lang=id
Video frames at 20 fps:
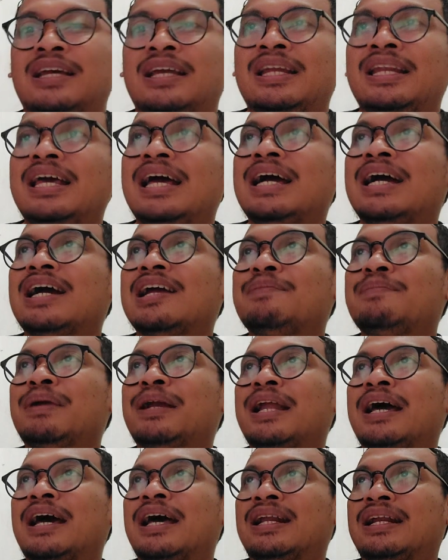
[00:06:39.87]
ini akan
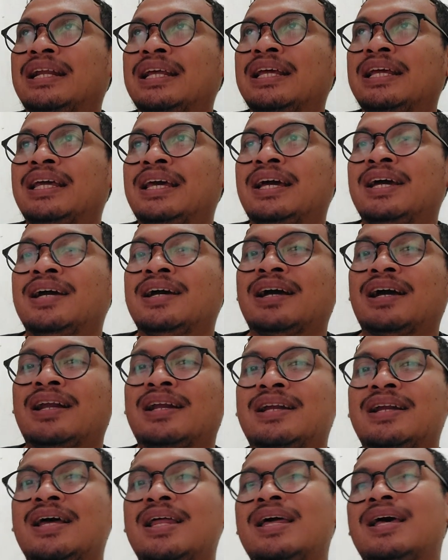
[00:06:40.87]
menarik ya
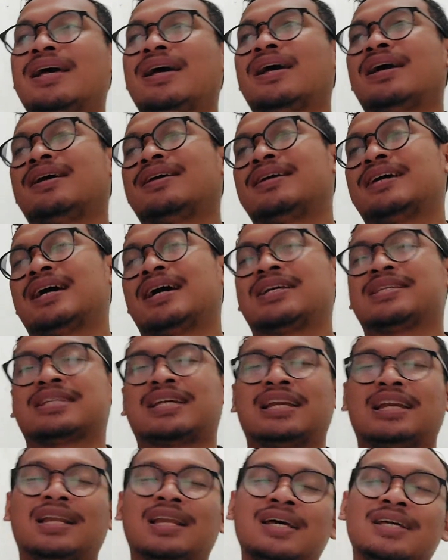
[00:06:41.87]
karena ya
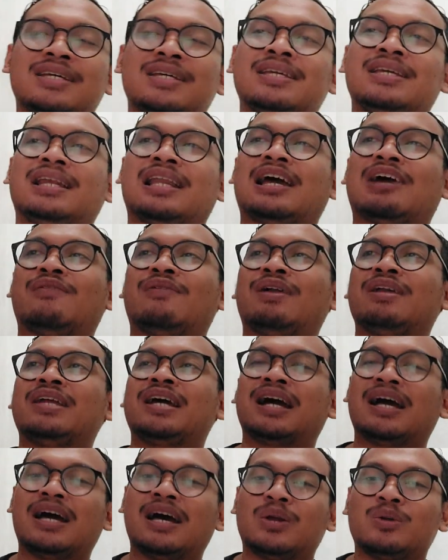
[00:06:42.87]
sekali lagi lawan
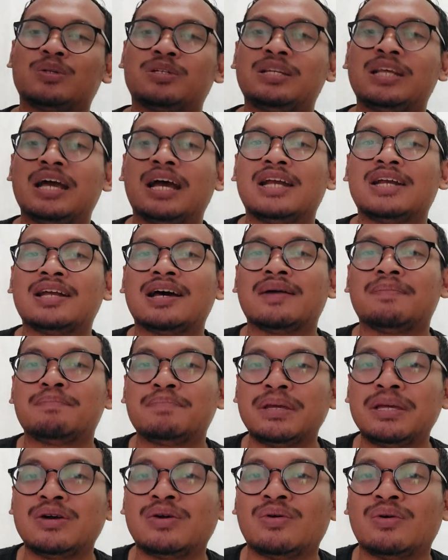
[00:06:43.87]
yang harus
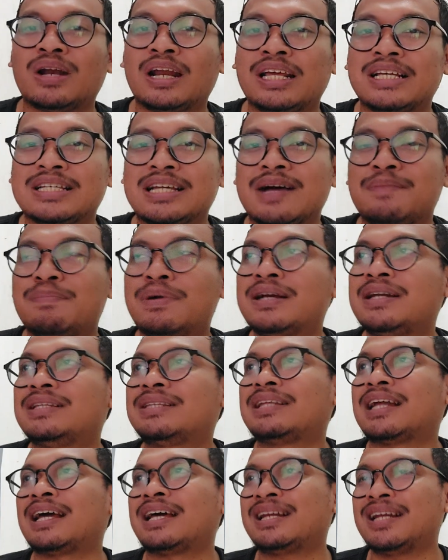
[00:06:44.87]
dihadapi oleh Sabah di
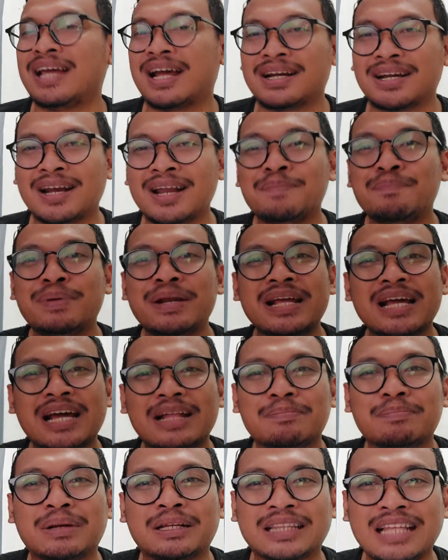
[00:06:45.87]
terakhir ya adalah
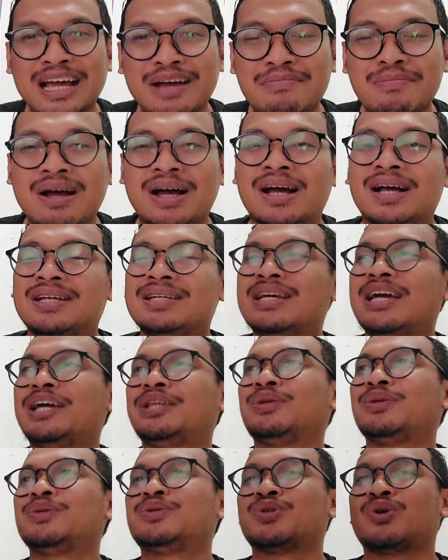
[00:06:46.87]
peringkat pertama
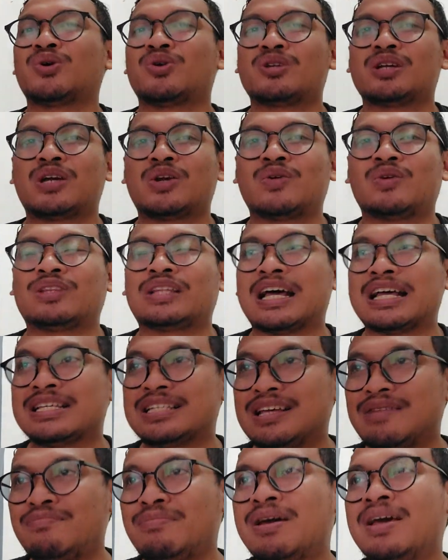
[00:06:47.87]
yaitu Johor Darul
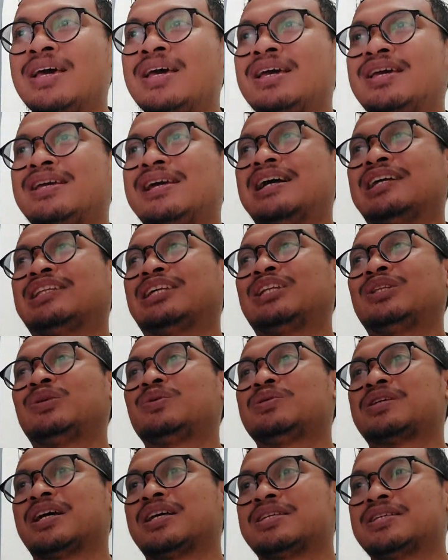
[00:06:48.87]
Tazim yang tentu
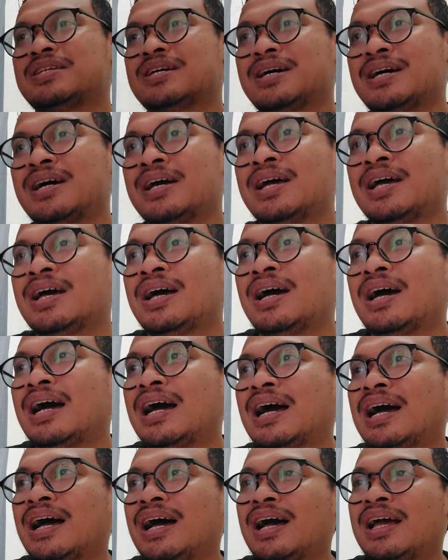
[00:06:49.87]
saja
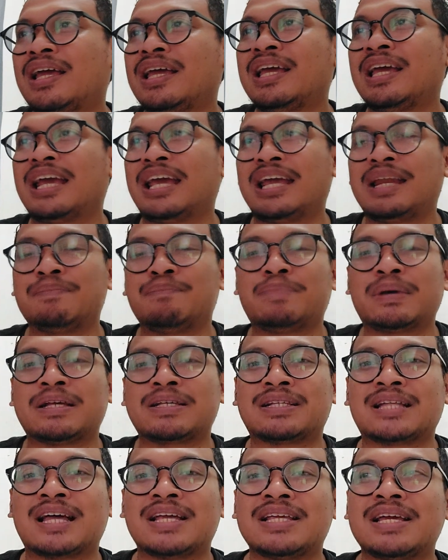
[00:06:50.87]
uh, ingin
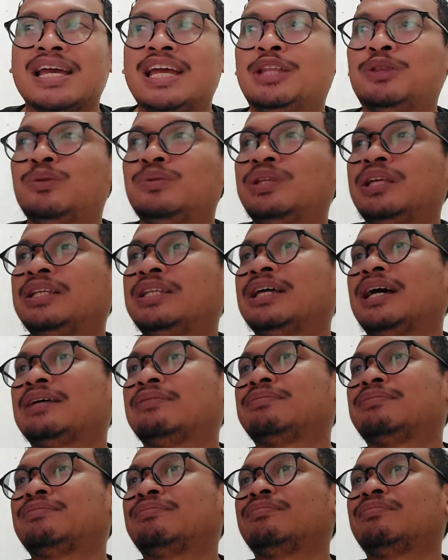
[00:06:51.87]
pestanya itu
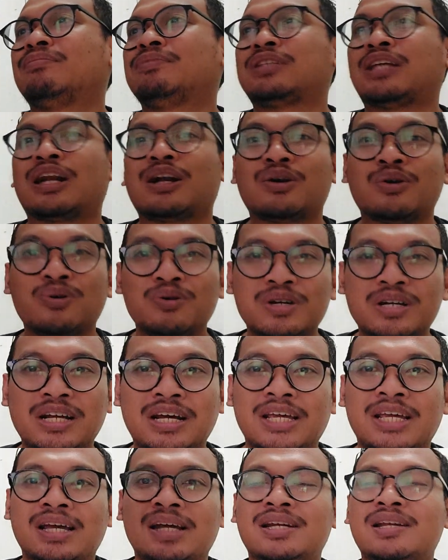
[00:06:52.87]
tidak
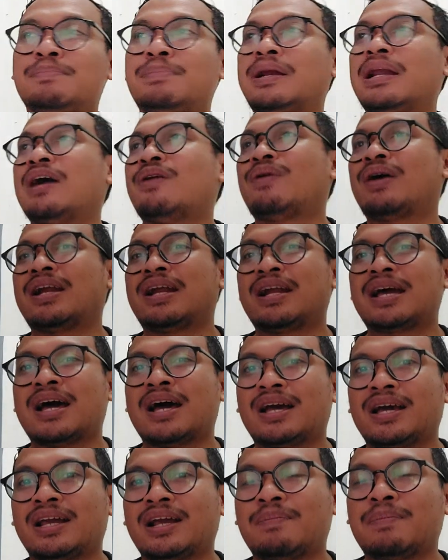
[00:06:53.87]
ternoda ya di perlawanan
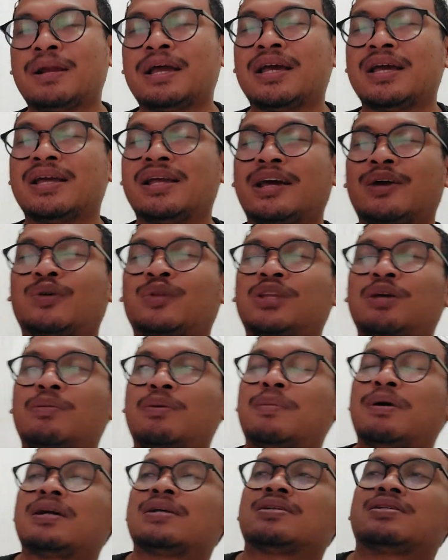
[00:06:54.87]
akhir apalagi rekornya
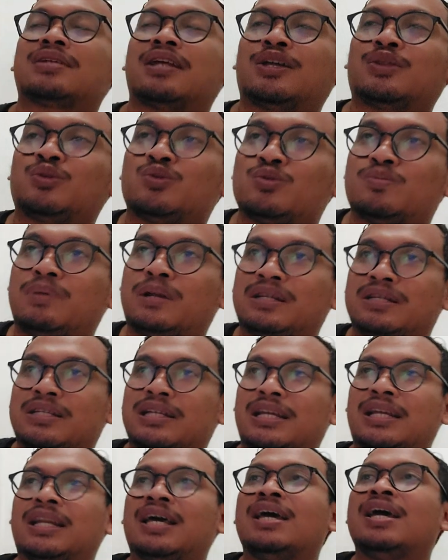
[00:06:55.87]
memang 100%.
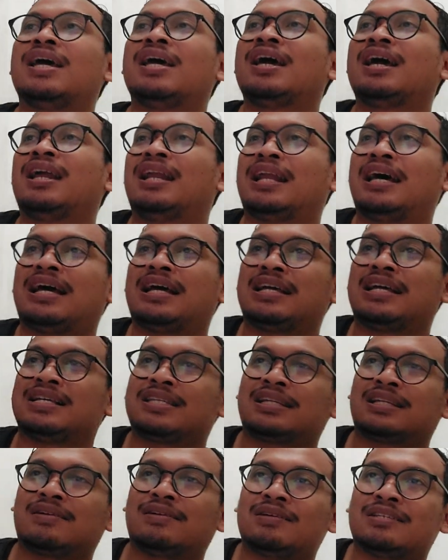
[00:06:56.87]
Nah,
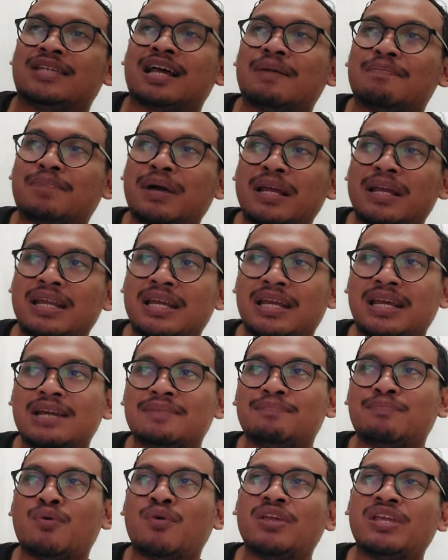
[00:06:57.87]
hmm. Sabah ini
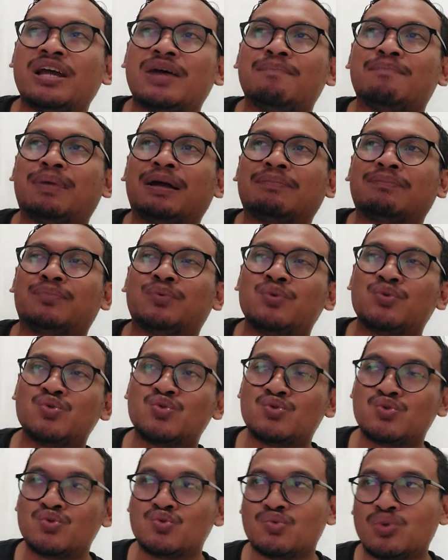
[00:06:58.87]
kan poinnya
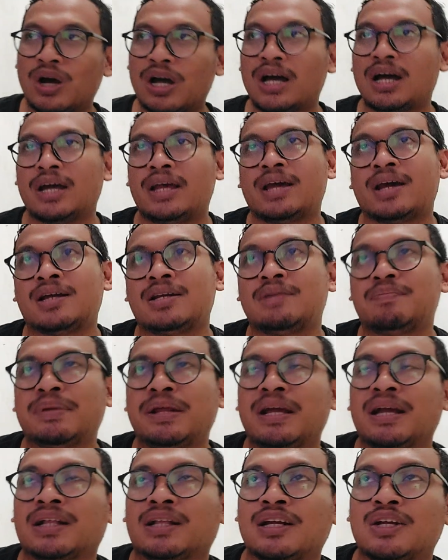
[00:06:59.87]
42 ya di
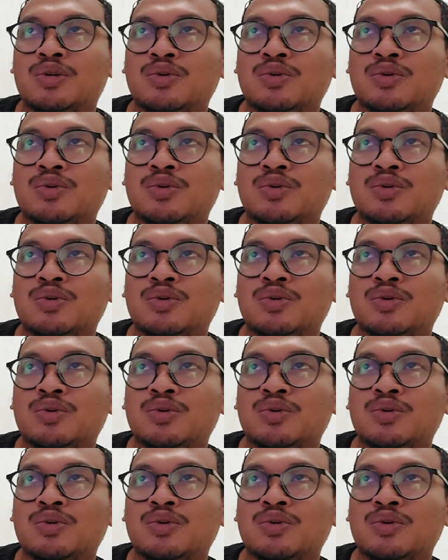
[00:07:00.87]
peringkat